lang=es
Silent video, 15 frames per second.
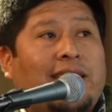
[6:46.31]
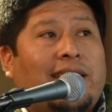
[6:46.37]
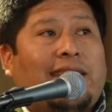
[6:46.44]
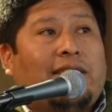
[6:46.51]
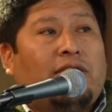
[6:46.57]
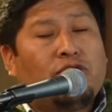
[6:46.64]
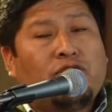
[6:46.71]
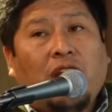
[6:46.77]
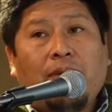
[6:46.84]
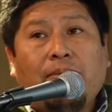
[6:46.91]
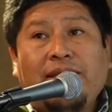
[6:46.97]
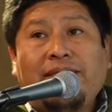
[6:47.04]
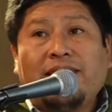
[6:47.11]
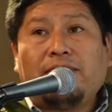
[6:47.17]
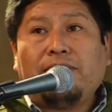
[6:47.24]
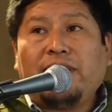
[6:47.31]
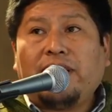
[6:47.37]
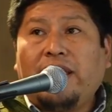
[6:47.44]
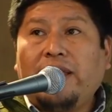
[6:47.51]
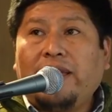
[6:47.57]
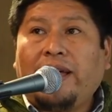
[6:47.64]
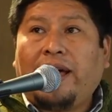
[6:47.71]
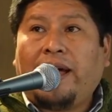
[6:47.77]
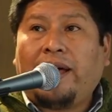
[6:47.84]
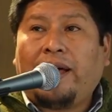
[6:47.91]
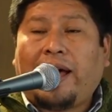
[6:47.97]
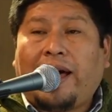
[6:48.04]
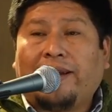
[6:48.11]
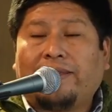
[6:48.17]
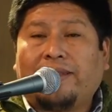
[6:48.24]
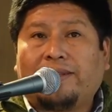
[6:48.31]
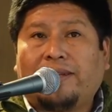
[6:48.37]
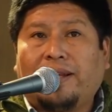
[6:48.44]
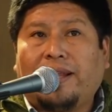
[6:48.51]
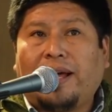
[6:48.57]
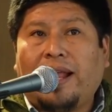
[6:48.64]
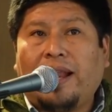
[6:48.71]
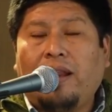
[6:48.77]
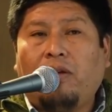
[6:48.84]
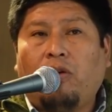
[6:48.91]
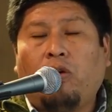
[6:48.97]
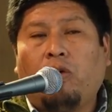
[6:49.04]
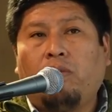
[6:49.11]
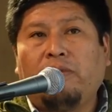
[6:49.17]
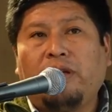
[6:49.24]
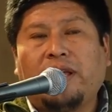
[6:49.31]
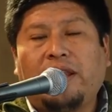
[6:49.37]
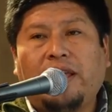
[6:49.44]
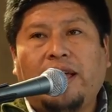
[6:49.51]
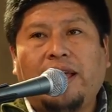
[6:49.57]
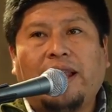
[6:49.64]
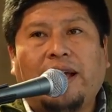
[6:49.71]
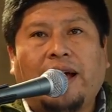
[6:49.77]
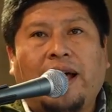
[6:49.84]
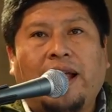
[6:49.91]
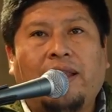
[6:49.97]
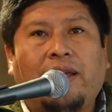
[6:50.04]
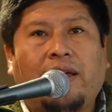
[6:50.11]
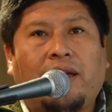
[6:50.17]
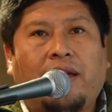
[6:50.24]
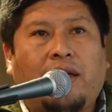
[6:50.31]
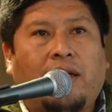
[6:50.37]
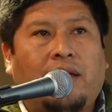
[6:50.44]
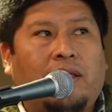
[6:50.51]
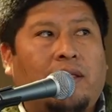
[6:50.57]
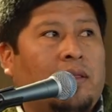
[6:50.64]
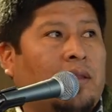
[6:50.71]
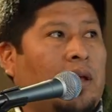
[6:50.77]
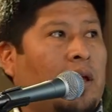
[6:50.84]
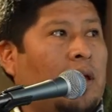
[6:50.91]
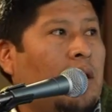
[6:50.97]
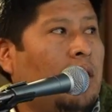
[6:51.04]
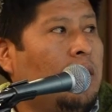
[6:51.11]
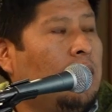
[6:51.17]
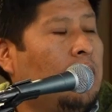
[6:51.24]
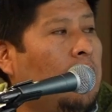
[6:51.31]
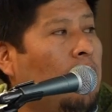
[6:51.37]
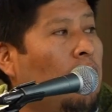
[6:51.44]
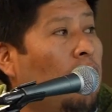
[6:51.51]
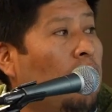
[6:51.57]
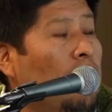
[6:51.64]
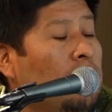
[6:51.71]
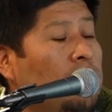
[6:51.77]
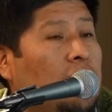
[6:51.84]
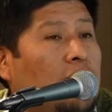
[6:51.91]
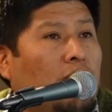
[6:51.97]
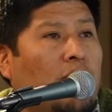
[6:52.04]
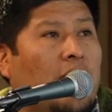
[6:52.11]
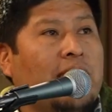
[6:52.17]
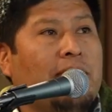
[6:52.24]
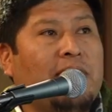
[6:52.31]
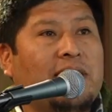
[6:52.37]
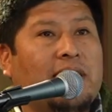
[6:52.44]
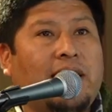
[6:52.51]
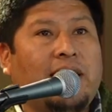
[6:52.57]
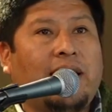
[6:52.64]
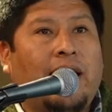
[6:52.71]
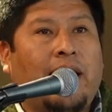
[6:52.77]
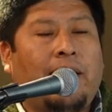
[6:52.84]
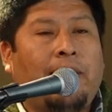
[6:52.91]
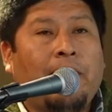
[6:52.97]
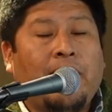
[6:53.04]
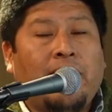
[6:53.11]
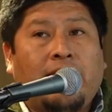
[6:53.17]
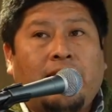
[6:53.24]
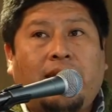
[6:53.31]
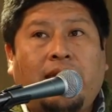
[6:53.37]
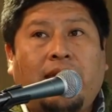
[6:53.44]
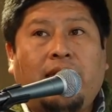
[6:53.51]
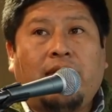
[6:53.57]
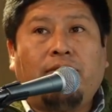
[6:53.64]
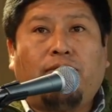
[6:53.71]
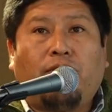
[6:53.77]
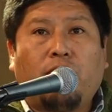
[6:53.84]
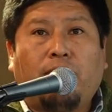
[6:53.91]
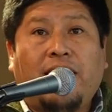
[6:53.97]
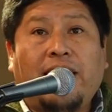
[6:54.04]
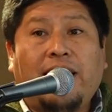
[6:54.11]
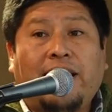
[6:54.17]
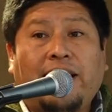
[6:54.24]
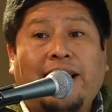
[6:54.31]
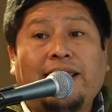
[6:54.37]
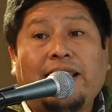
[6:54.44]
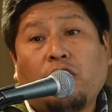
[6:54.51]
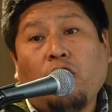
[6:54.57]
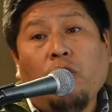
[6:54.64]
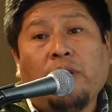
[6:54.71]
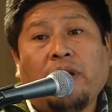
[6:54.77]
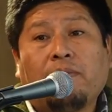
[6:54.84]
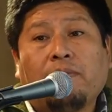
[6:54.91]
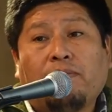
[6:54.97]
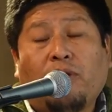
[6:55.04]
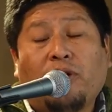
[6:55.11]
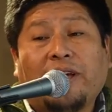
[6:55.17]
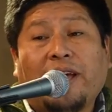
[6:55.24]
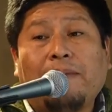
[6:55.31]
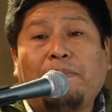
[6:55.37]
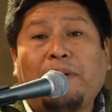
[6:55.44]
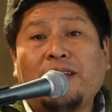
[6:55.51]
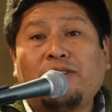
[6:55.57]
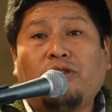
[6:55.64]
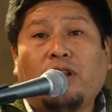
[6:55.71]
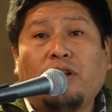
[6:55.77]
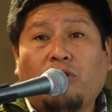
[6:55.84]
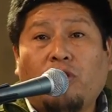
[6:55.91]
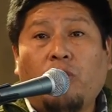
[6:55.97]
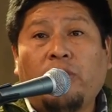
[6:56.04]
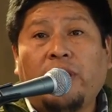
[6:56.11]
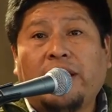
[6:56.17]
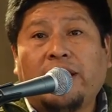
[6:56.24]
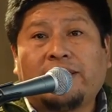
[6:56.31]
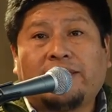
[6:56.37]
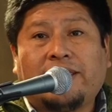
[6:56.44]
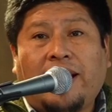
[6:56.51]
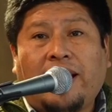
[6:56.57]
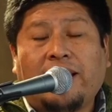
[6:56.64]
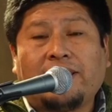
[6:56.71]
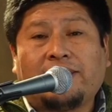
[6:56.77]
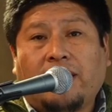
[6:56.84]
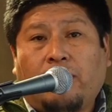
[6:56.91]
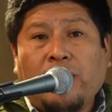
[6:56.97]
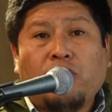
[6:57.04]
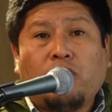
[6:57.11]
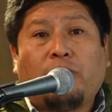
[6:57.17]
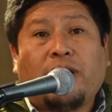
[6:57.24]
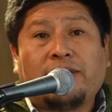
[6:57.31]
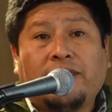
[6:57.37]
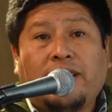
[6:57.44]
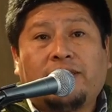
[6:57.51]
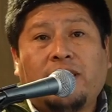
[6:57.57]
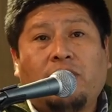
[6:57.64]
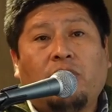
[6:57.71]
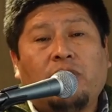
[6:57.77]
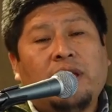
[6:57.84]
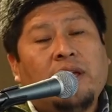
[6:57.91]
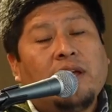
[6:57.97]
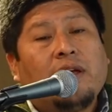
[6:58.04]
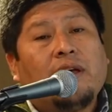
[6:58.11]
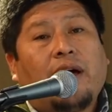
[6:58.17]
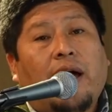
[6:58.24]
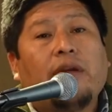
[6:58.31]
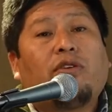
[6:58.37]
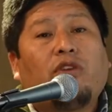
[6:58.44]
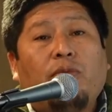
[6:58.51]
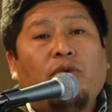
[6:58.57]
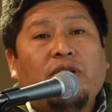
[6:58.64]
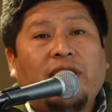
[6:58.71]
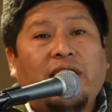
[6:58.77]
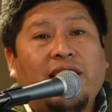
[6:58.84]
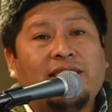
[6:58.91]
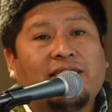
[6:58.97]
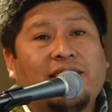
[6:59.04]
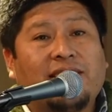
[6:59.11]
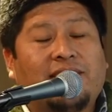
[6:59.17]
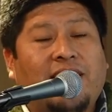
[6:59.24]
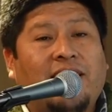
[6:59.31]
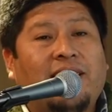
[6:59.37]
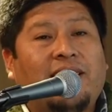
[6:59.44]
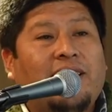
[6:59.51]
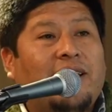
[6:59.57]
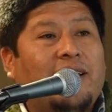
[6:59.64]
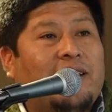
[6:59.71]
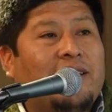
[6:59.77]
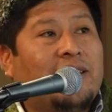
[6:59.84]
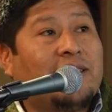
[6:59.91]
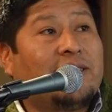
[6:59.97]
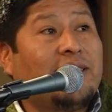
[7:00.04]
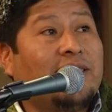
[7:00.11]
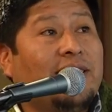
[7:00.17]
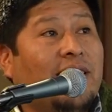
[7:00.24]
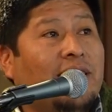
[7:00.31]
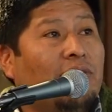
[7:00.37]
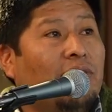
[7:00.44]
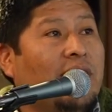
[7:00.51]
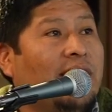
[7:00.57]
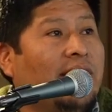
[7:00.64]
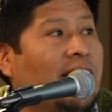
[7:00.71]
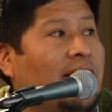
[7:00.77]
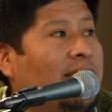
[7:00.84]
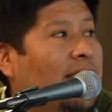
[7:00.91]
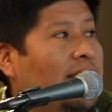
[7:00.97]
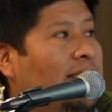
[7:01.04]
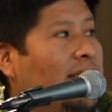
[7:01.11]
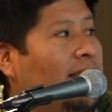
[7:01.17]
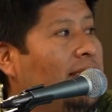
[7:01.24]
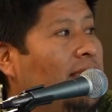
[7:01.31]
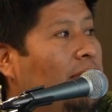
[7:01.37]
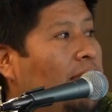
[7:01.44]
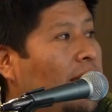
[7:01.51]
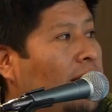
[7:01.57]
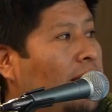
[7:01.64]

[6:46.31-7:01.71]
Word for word: no solamente es minería artesanal o minería ilegal eh, de, oro, sino hay minería eh, informal e ilegal de cobre, porque el precio del cobre está, está bueno, por así decirlo, y hay comunidades que están decidiendo dedicarse a esta actividad,